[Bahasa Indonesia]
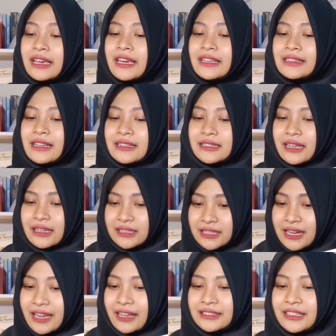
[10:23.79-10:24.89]
Kita saja
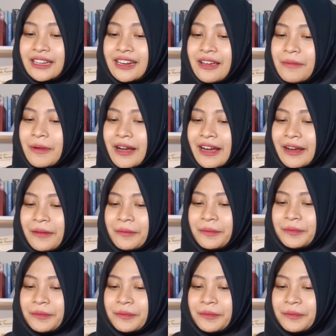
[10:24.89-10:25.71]
yang tidak paham.